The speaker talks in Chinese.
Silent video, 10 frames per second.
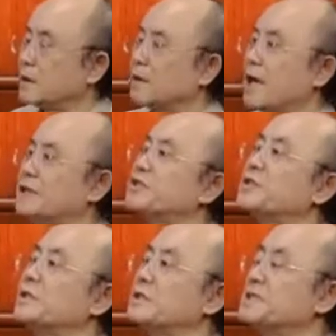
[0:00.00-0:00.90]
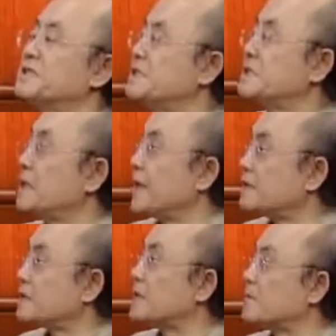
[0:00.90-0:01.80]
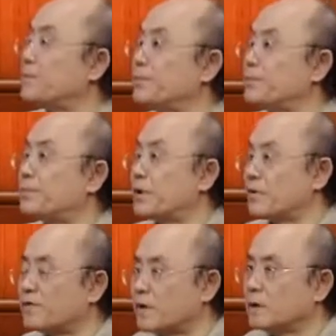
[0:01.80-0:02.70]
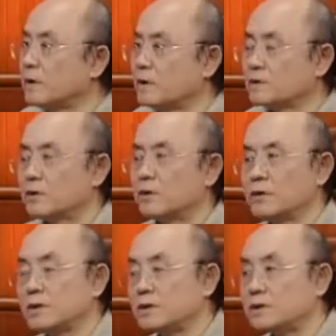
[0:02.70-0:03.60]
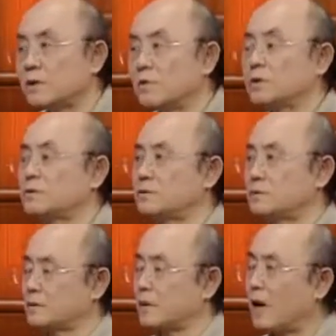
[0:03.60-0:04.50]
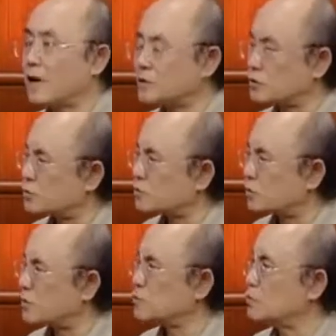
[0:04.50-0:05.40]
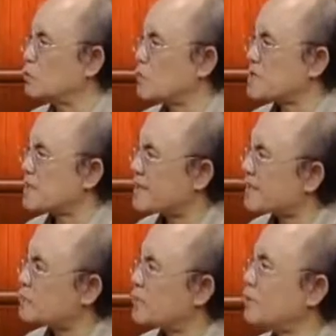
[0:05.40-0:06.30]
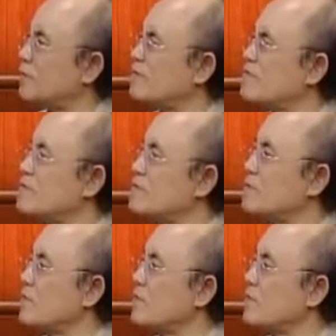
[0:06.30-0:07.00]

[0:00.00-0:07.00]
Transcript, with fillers: 来这个纪念这个贝多芬。就是说，李德伦他始终觉得中国应该演奏贝多芬。